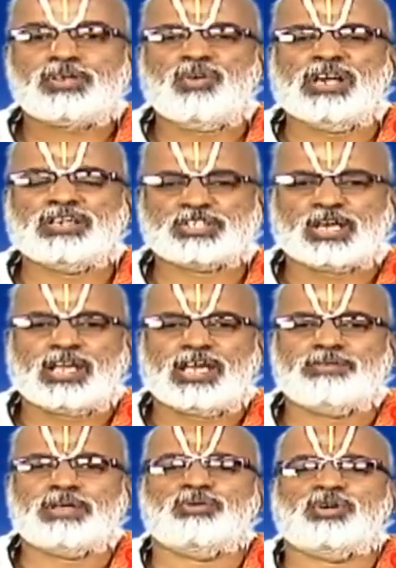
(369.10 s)
వాళ్ళకి
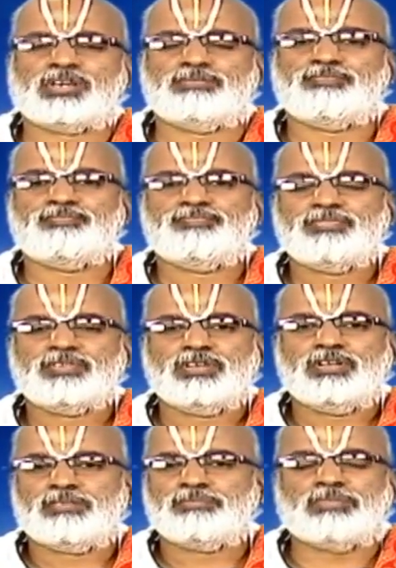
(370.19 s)
శరీరమే ముఖ్యం
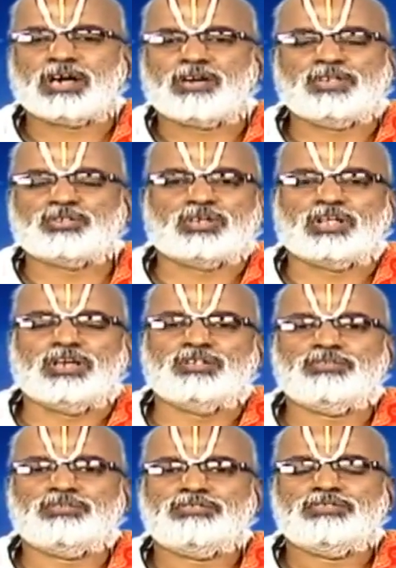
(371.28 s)
భగవంతుడు లేదు